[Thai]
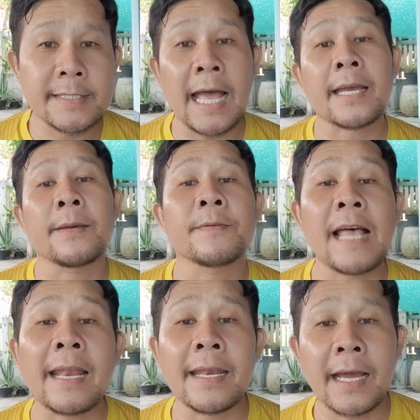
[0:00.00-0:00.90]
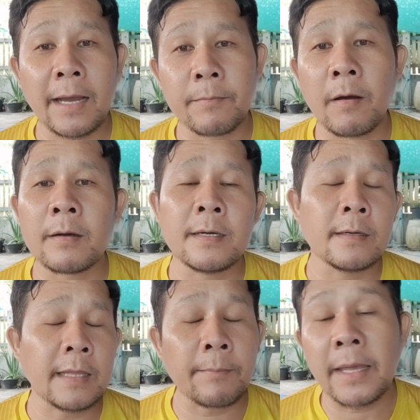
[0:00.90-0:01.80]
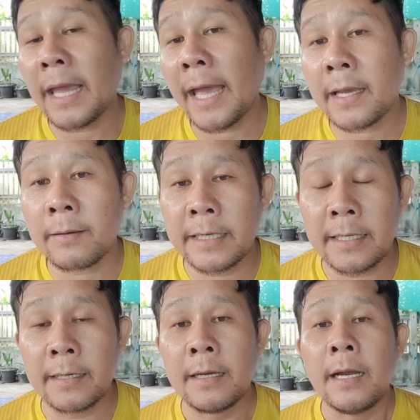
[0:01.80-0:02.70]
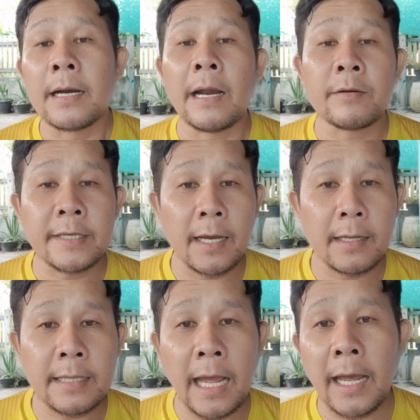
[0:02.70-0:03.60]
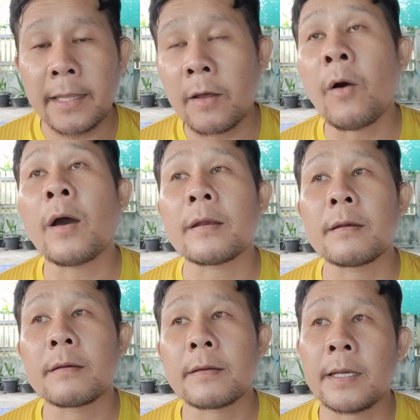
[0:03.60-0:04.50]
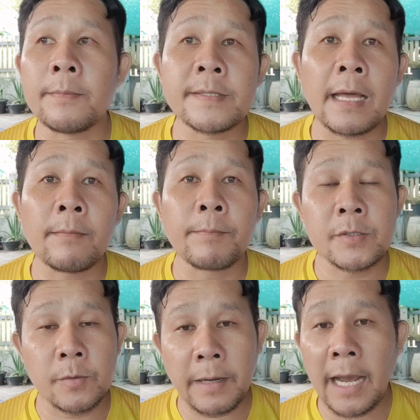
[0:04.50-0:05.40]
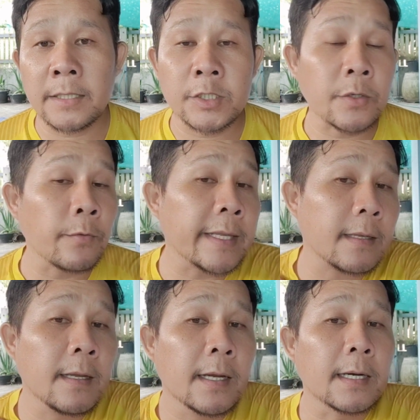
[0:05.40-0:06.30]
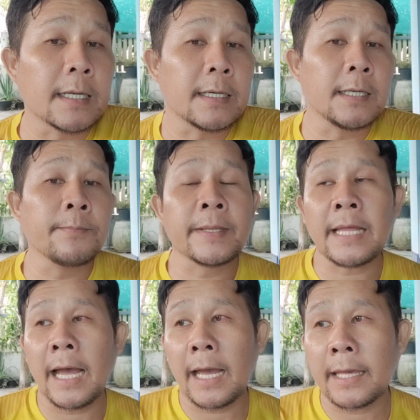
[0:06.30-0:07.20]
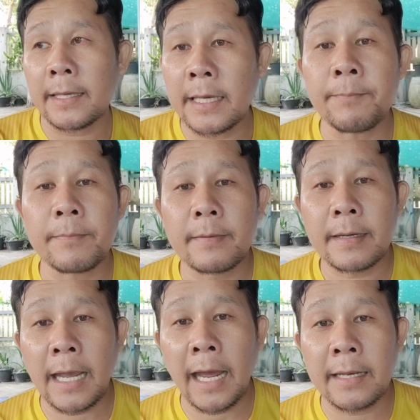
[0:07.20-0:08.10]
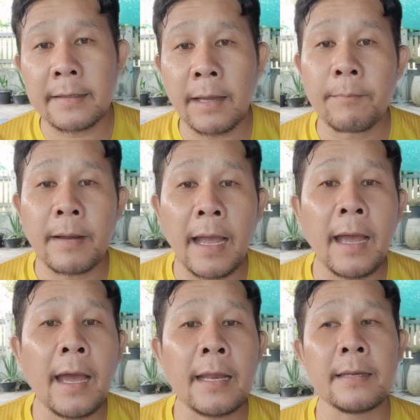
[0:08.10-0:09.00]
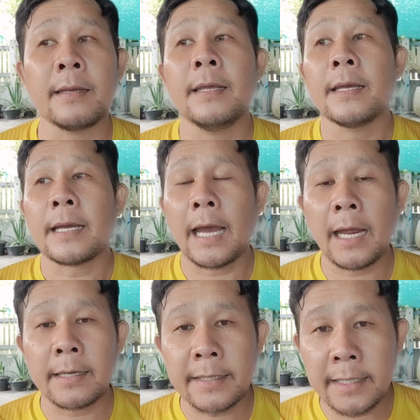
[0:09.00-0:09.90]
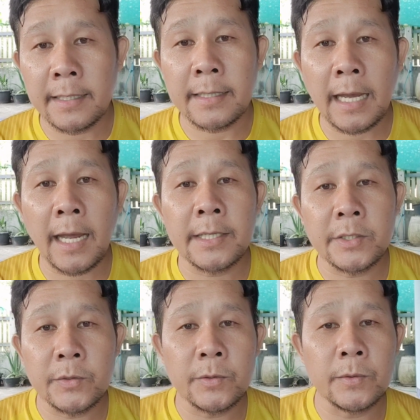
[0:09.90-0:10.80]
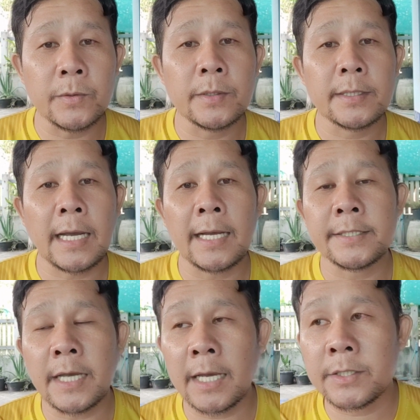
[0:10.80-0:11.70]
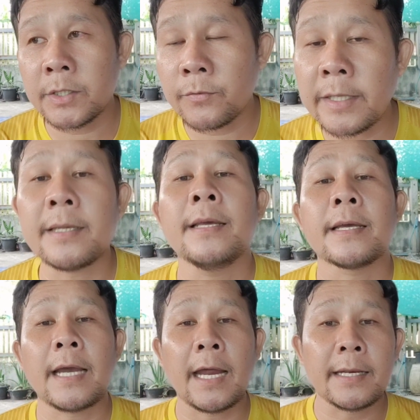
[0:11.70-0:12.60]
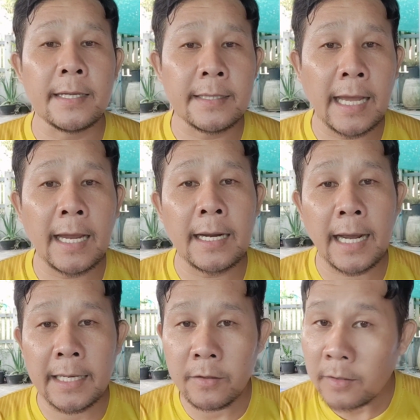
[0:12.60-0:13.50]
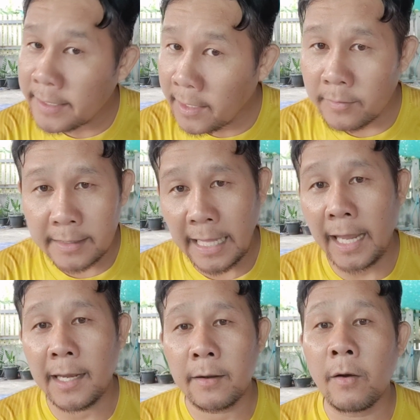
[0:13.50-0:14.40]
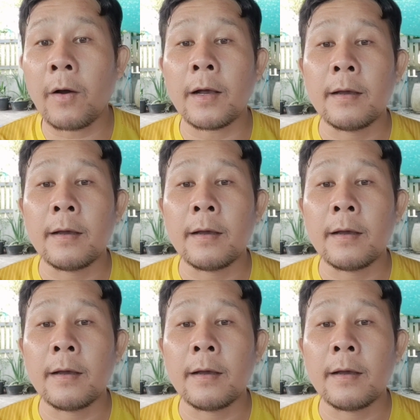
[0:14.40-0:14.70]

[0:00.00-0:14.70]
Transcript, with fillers: สร้างคลิปสั้นนะครับก็คือทำง่าย ๆ ก็คือ เราจะถ่ายทอดคลิปสั้นประสบการณ์ชีวิต หรือไปถ่ายคลิปการทำงาน การกินการอยู่การใช้ชีวิต การเดินทางการท่องเที่ยวต่าง ๆ ก็